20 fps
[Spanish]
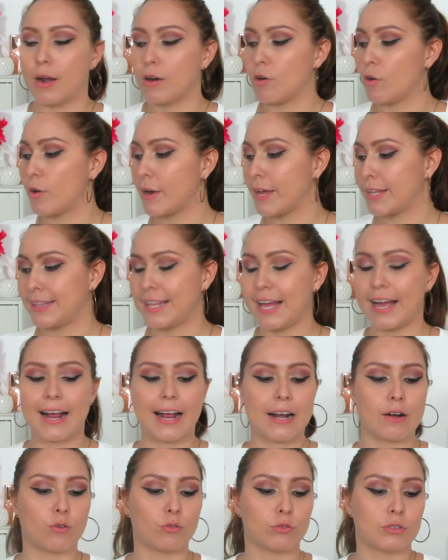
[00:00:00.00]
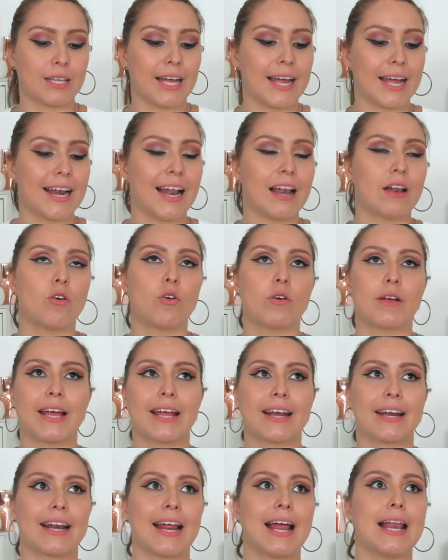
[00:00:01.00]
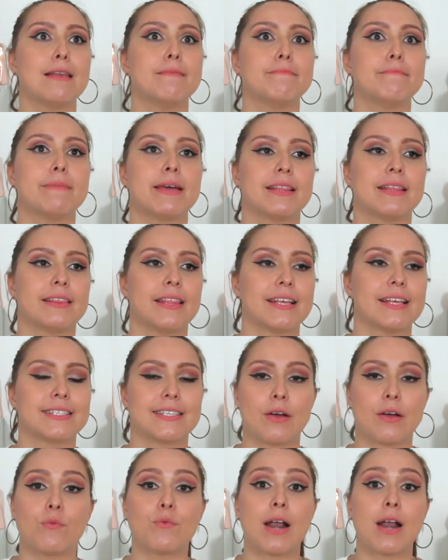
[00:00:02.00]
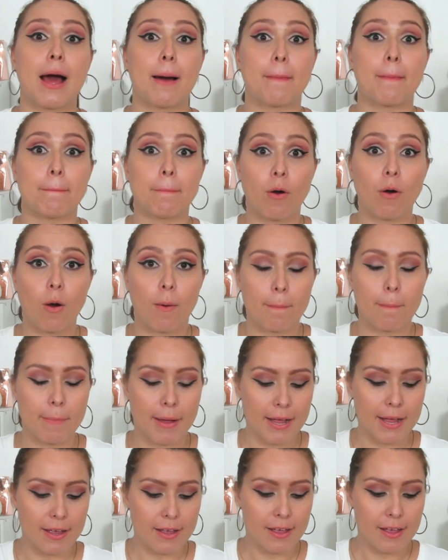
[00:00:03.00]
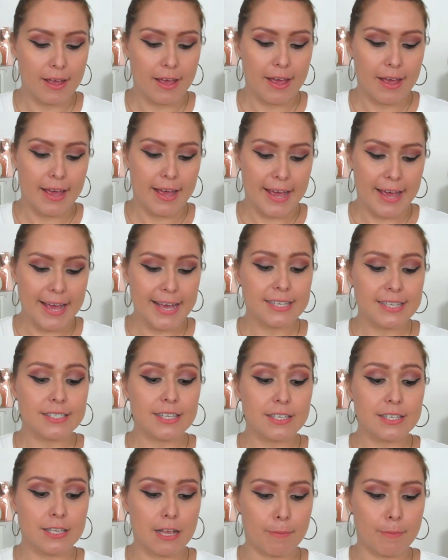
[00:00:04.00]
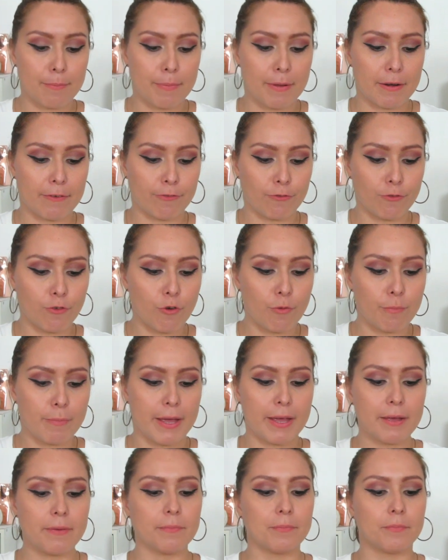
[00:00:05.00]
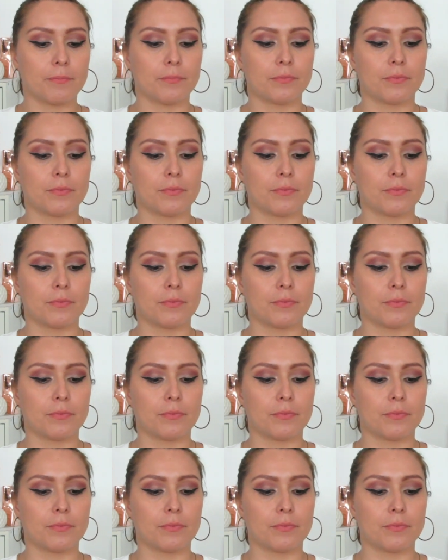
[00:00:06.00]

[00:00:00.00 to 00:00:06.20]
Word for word: algo que te haga notar, algo que realmente sea una bomba, este es el perfume.